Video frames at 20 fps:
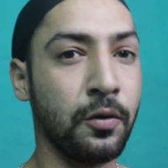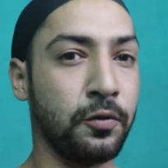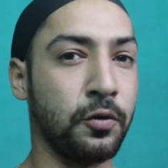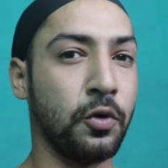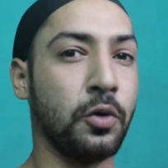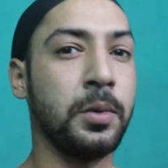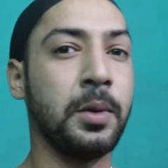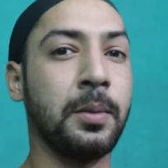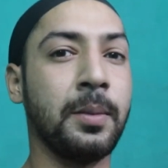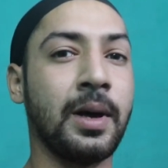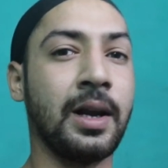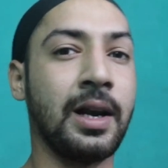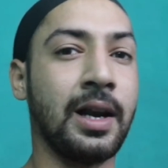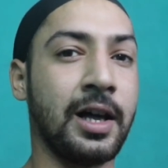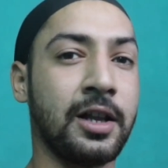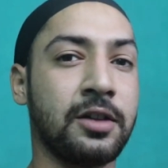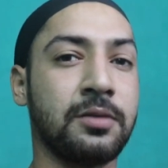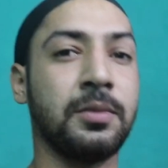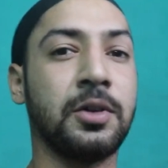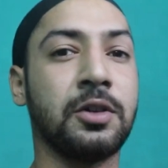वो भी मैं
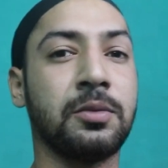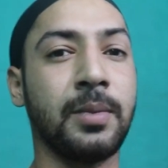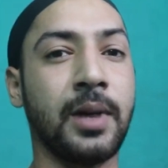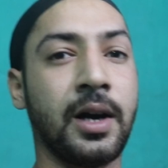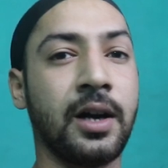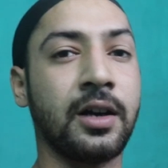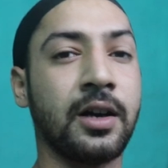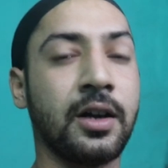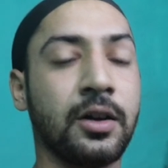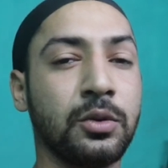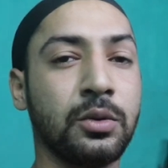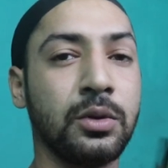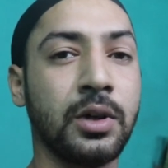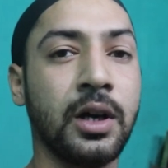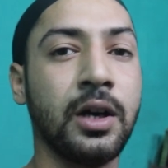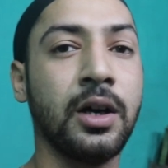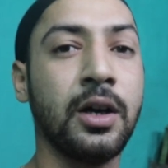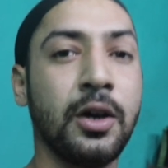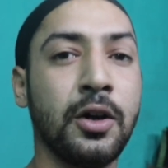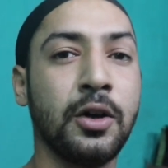लास्ट में इसमें ऐड कर
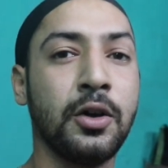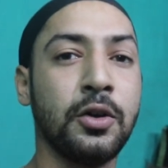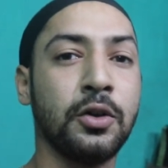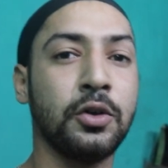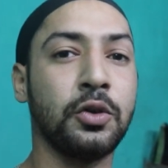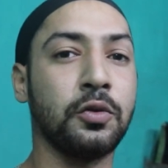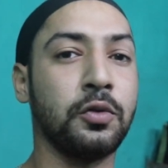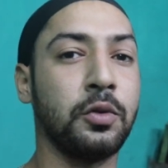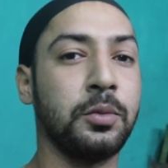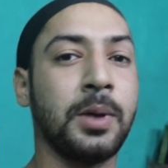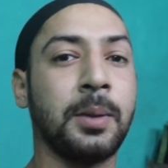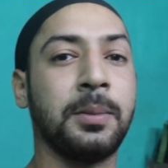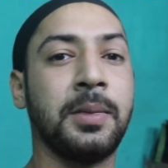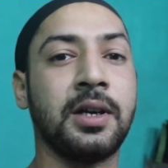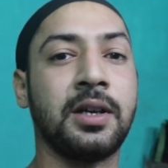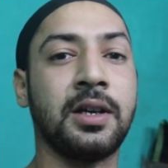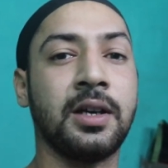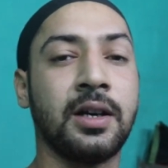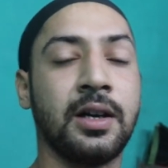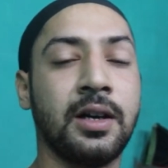दूँगा तो वो भी आप
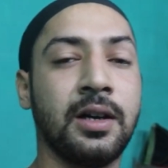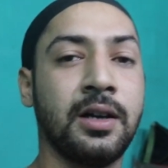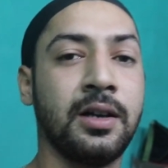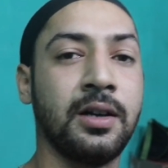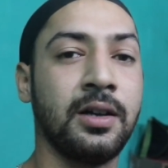देखिएगा